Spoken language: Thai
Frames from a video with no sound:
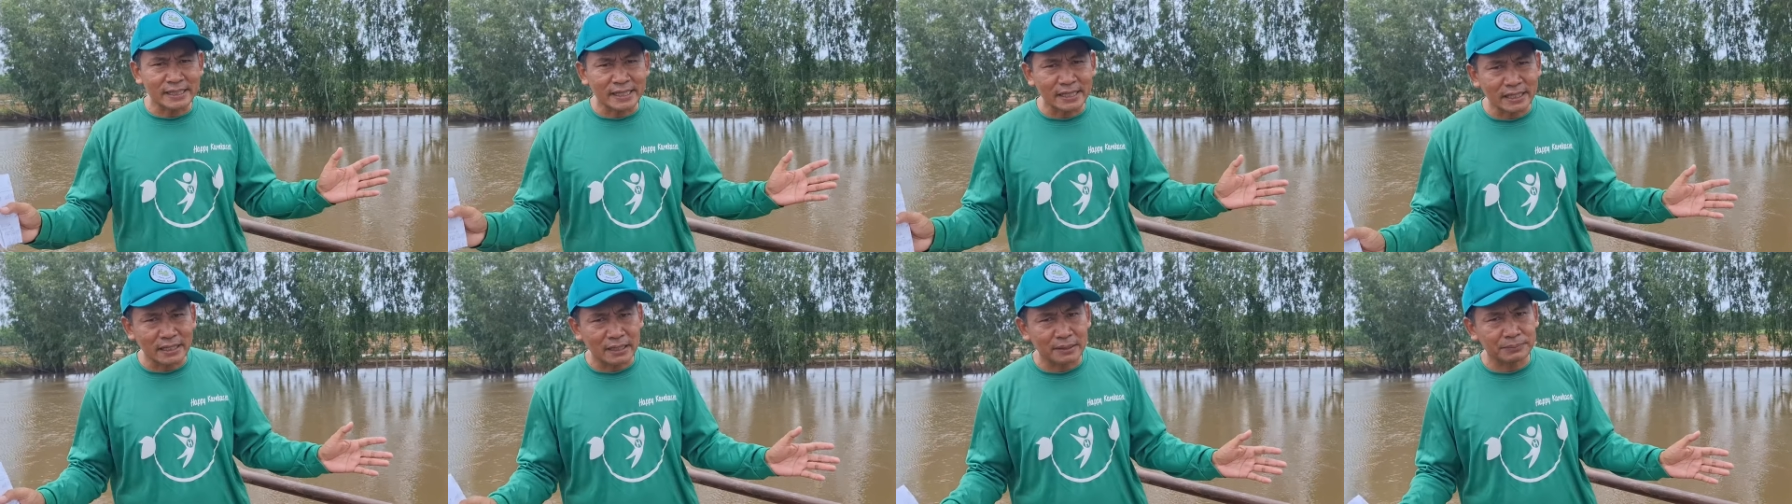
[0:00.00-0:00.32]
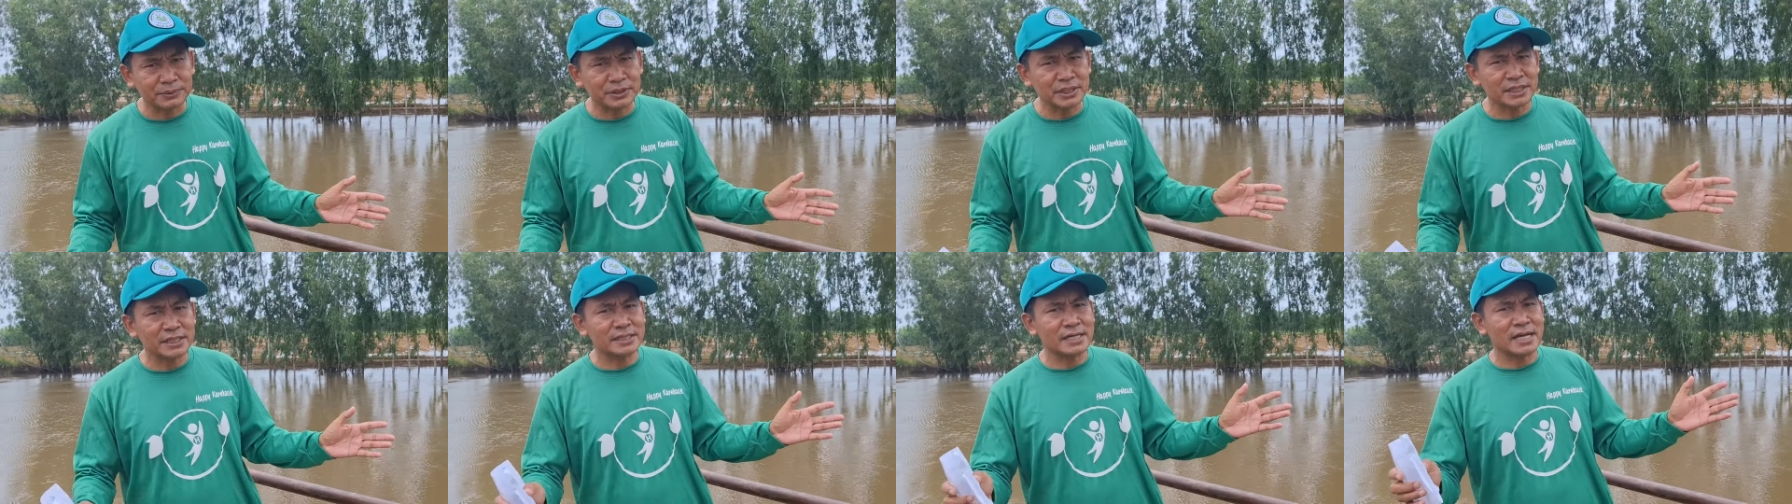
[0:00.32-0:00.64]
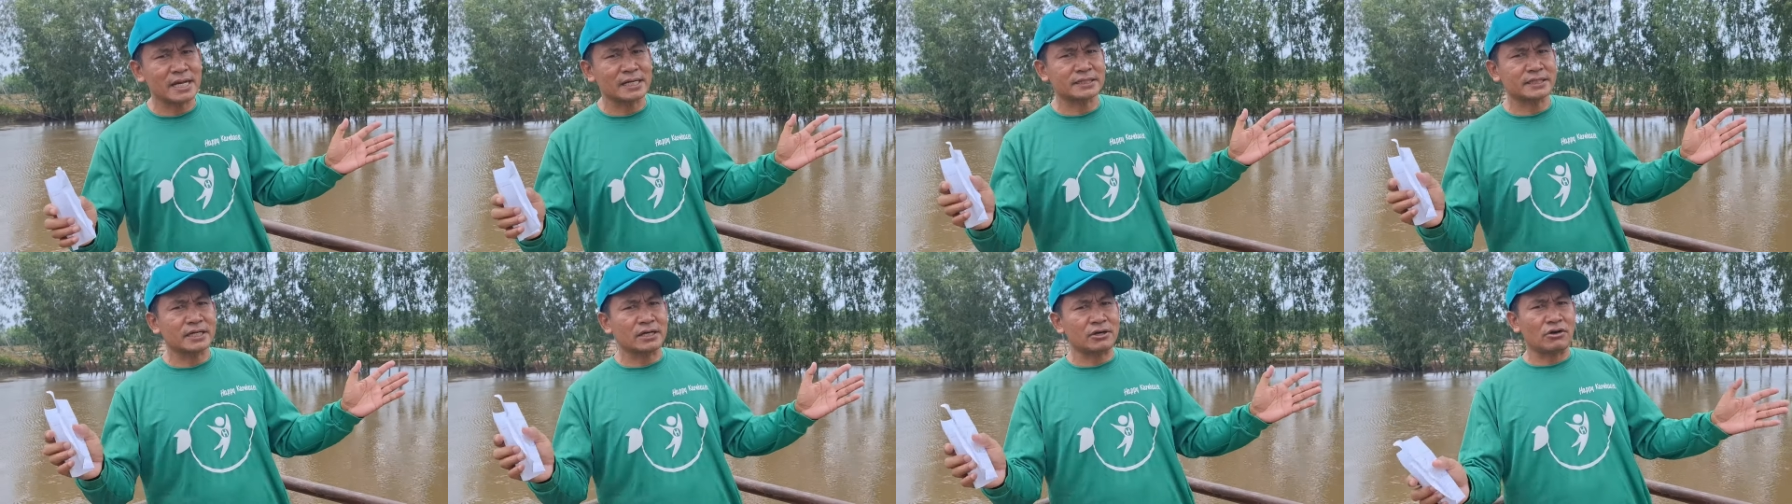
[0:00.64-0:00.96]
นะครับที่อ
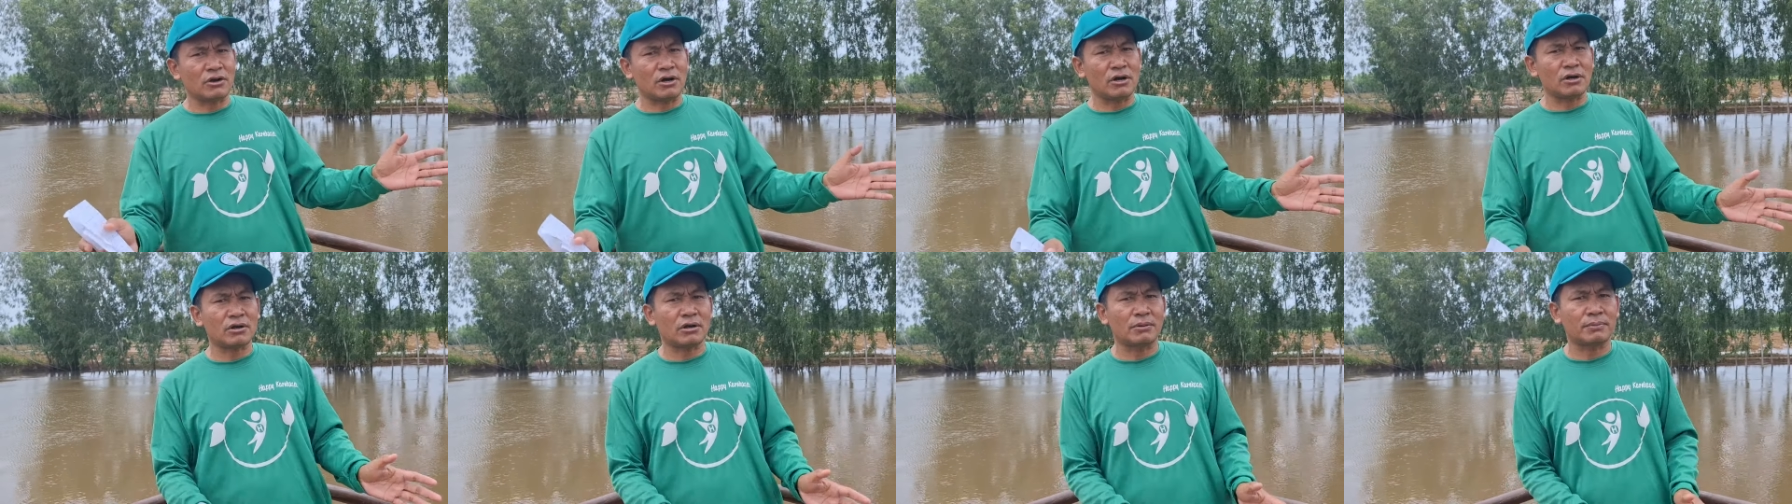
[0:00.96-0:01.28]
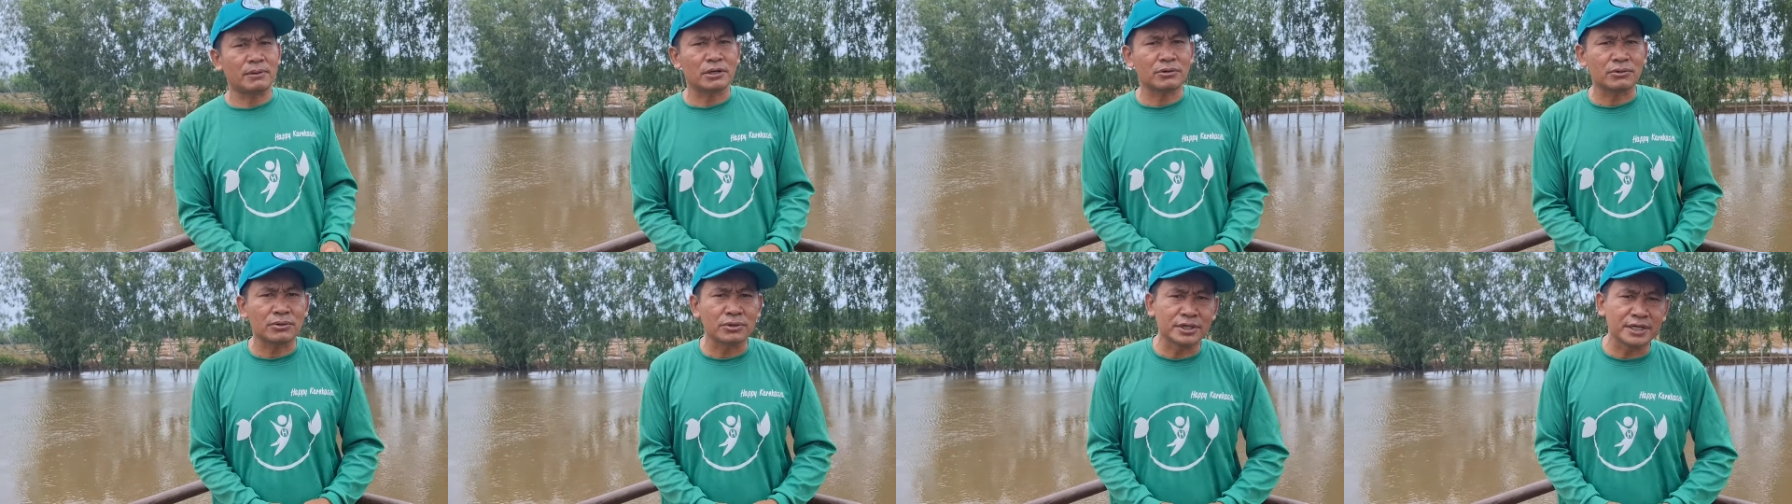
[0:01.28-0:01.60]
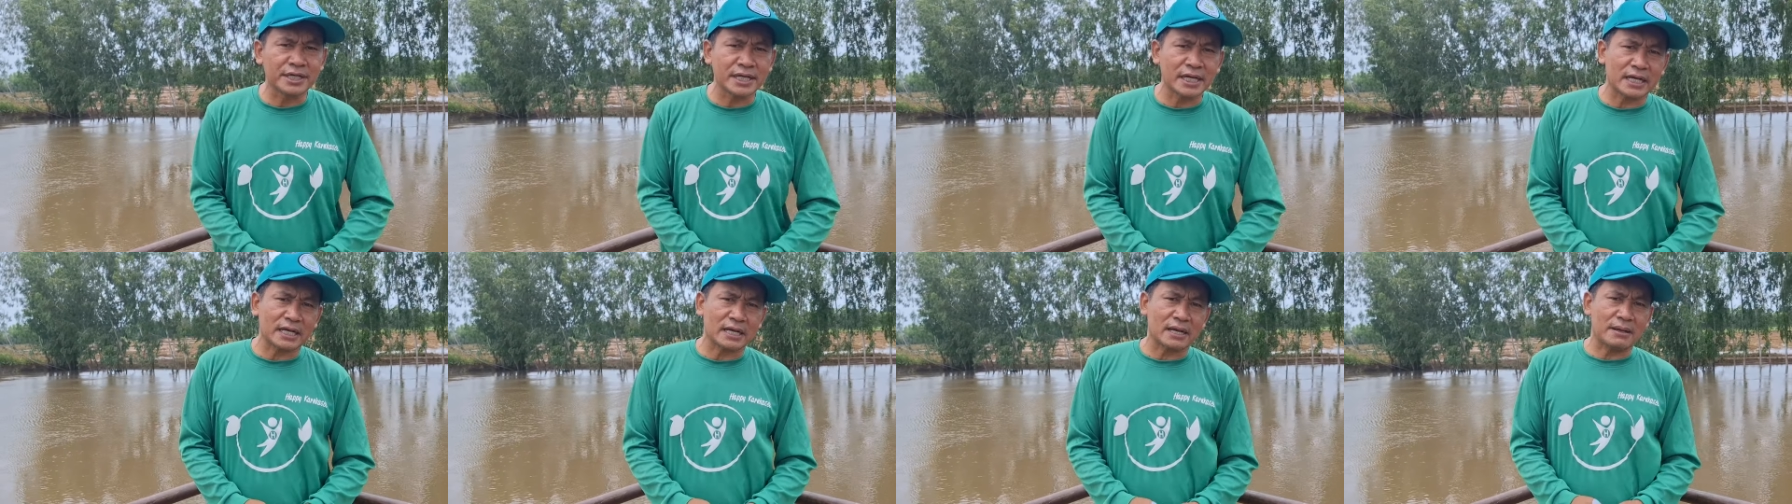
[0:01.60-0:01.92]
ยากจะขอขอบพระคุณ
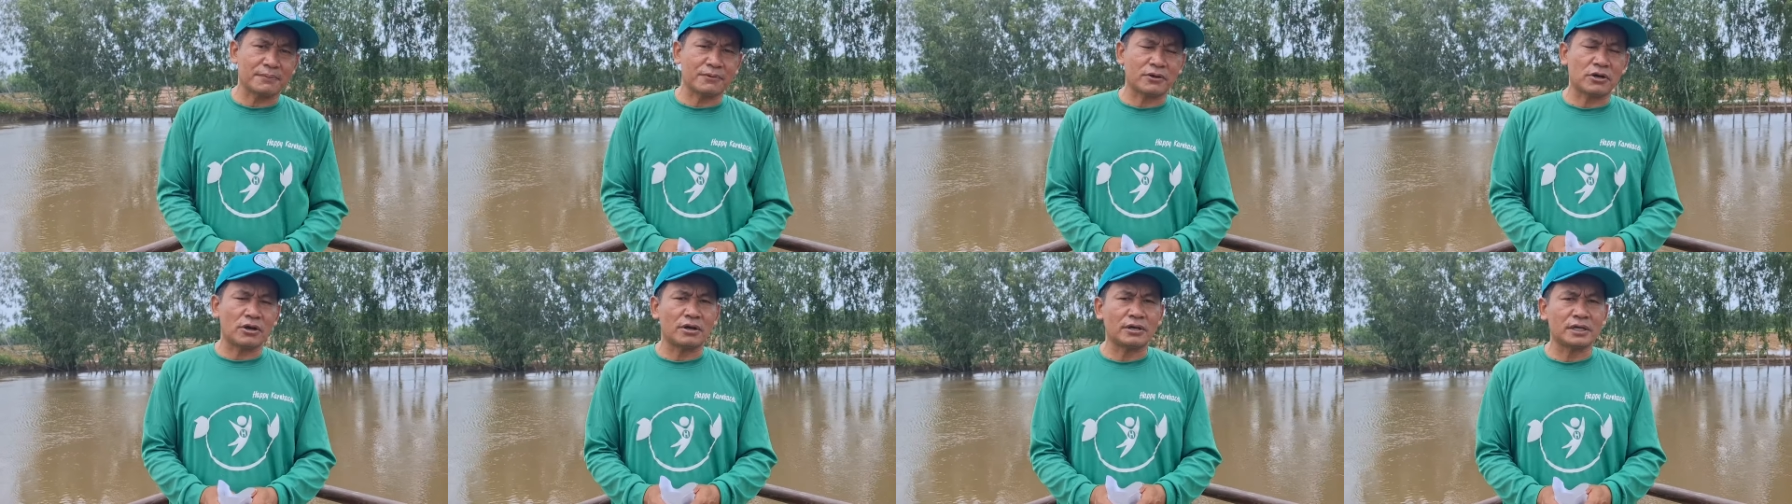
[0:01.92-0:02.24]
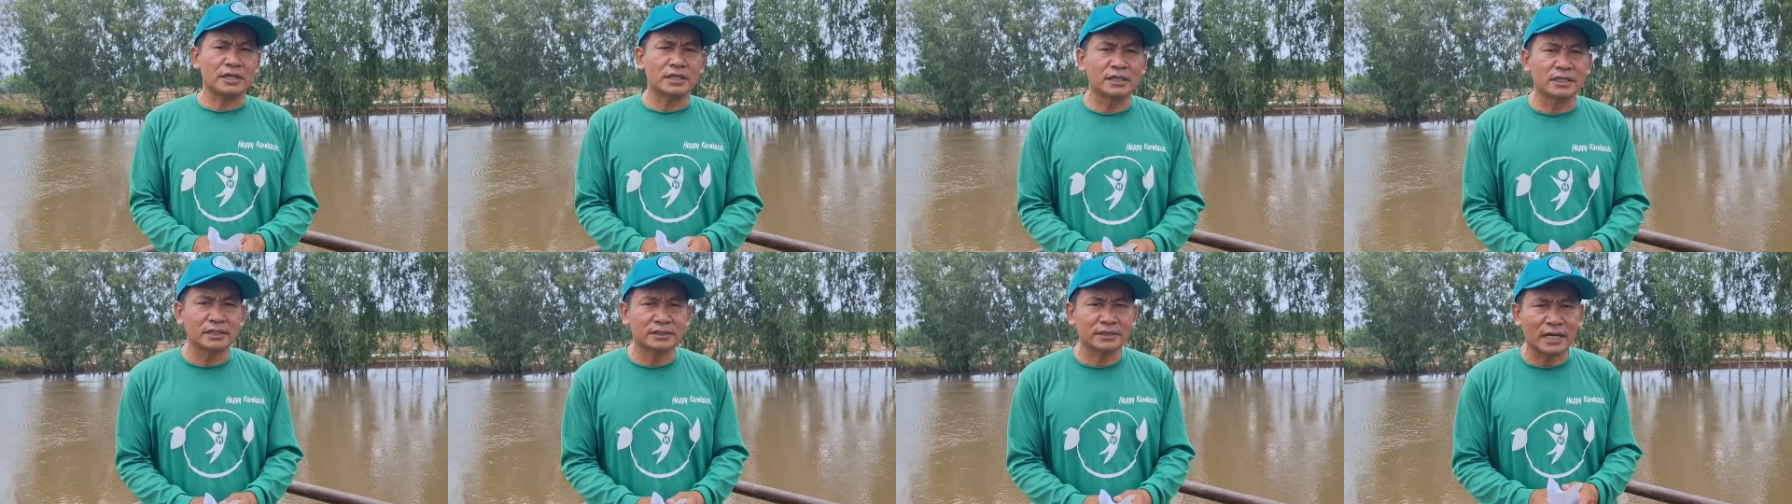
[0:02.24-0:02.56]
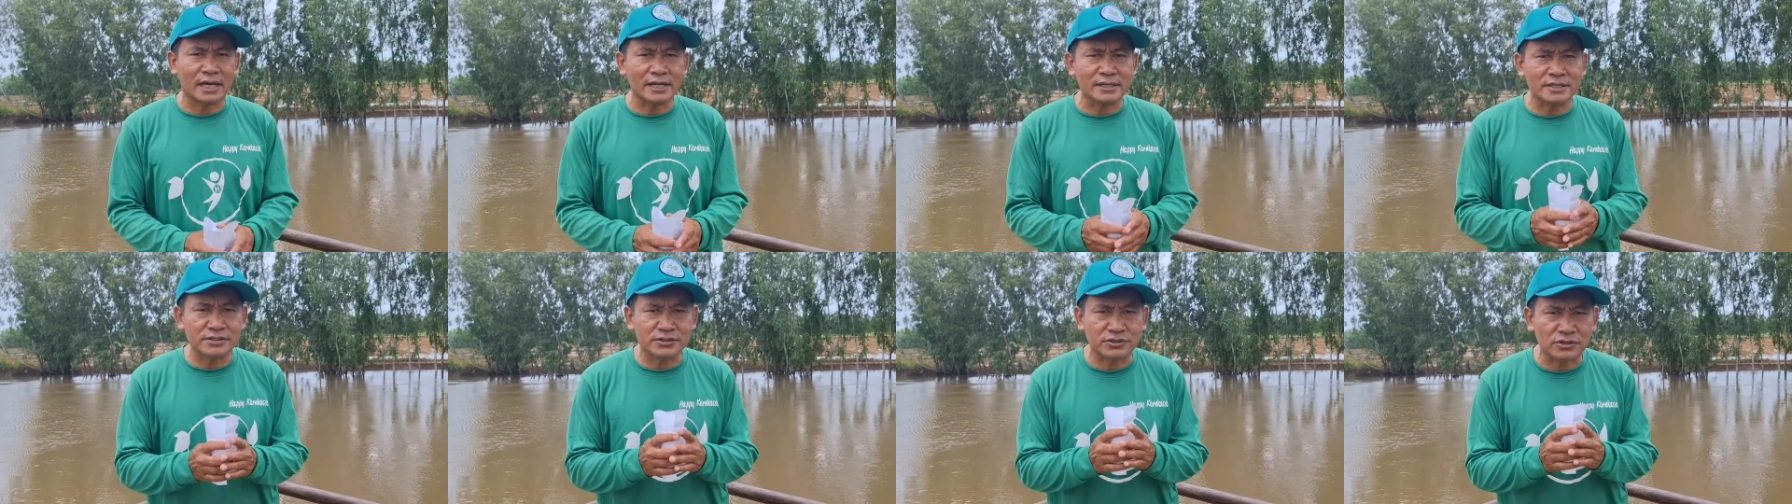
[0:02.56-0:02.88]
นะครับ ก็คือ
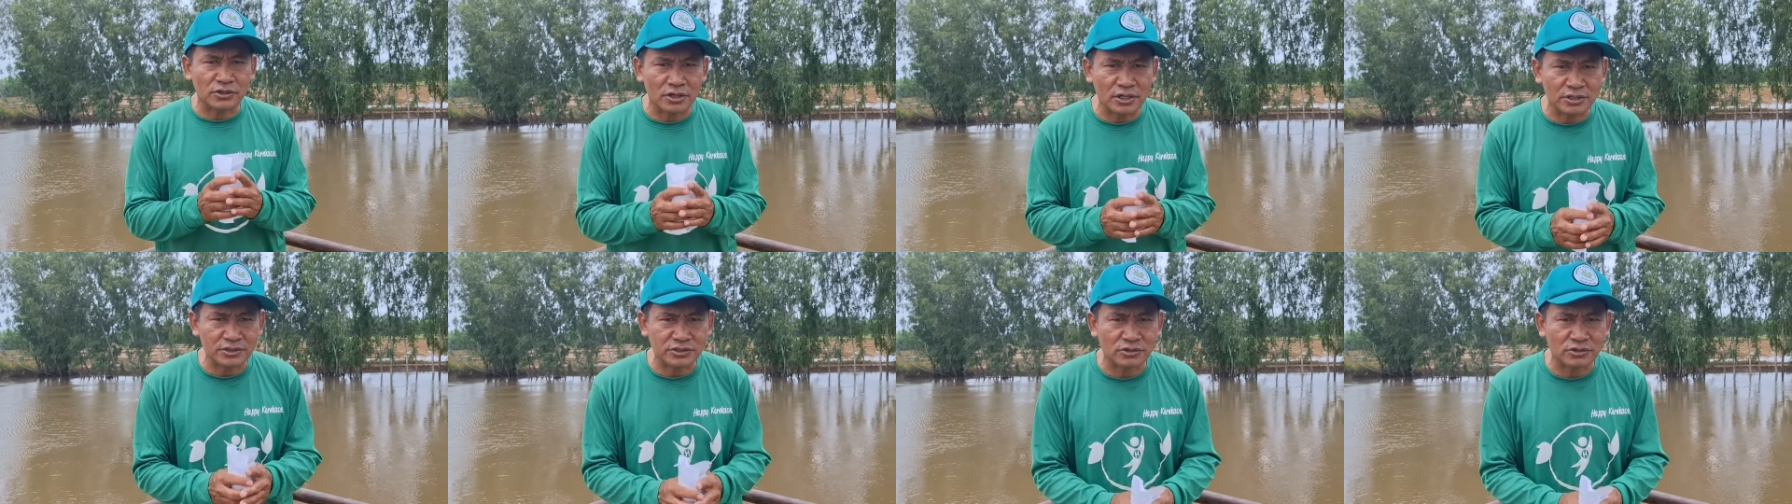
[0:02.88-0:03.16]
ท่านส